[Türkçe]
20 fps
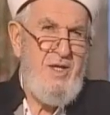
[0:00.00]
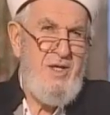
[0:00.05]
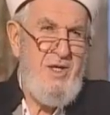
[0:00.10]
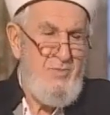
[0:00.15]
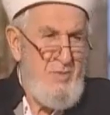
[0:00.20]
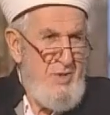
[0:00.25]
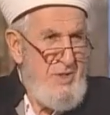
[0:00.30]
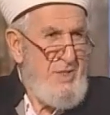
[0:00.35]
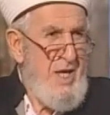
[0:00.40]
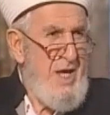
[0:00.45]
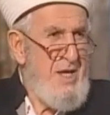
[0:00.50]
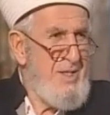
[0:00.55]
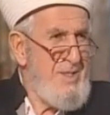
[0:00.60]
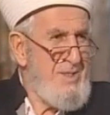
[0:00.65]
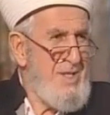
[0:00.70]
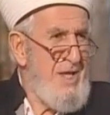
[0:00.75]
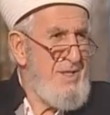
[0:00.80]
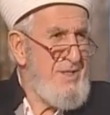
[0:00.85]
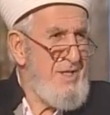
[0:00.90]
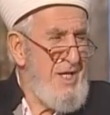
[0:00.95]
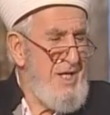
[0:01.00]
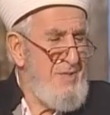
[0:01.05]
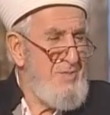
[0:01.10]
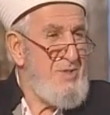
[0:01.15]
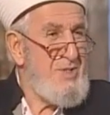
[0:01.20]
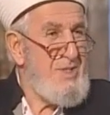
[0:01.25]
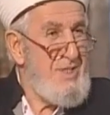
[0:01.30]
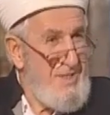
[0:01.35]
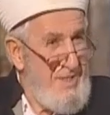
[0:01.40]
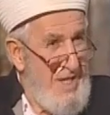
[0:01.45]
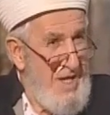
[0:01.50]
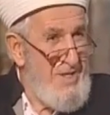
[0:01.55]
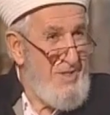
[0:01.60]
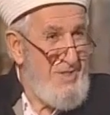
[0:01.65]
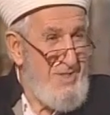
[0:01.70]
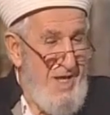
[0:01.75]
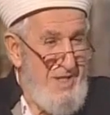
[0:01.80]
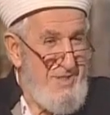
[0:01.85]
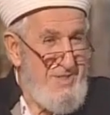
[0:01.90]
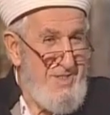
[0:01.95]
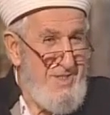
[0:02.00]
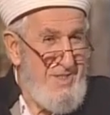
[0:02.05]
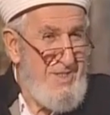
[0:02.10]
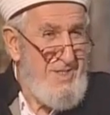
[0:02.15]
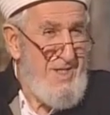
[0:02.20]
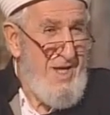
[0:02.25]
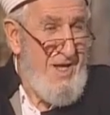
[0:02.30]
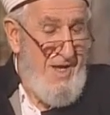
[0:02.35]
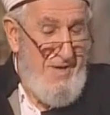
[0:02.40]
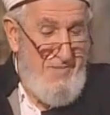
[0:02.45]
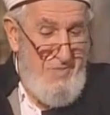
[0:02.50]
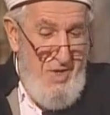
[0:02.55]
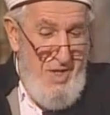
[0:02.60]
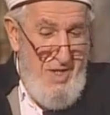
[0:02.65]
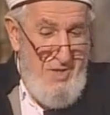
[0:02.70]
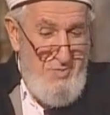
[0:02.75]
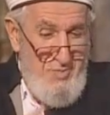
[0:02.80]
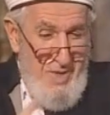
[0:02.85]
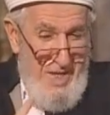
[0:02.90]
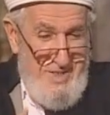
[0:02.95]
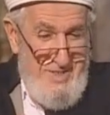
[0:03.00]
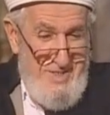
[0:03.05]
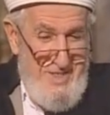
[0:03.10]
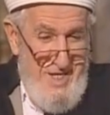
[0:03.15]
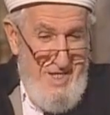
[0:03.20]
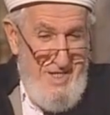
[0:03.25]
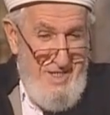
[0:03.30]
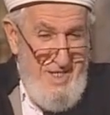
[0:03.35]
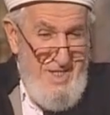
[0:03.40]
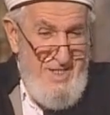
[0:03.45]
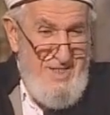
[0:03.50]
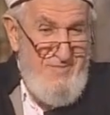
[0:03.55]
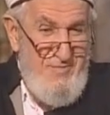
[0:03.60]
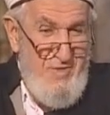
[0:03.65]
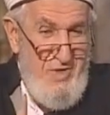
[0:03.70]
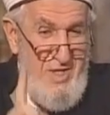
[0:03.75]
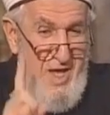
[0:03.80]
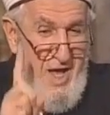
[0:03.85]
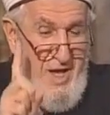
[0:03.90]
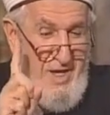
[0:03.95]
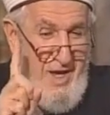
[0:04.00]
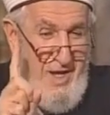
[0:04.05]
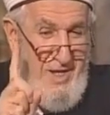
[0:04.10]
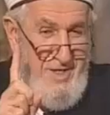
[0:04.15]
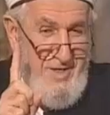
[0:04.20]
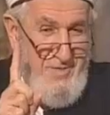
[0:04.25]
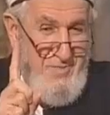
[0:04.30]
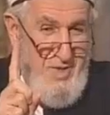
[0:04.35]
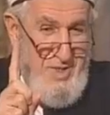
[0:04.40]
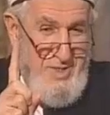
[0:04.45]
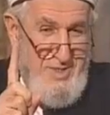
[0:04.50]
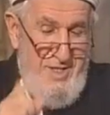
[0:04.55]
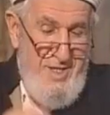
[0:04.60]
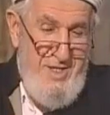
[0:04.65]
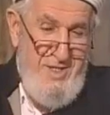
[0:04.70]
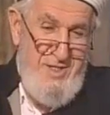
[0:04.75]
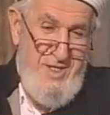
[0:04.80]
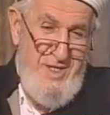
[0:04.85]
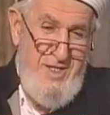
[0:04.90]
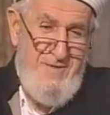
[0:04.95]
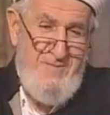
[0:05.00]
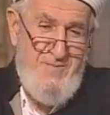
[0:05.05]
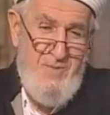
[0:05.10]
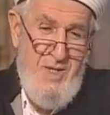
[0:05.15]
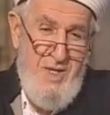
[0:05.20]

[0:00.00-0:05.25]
E biz de insan değil mi? Siz de insansınız da mesleğiniz fedakarlık mesleğidir.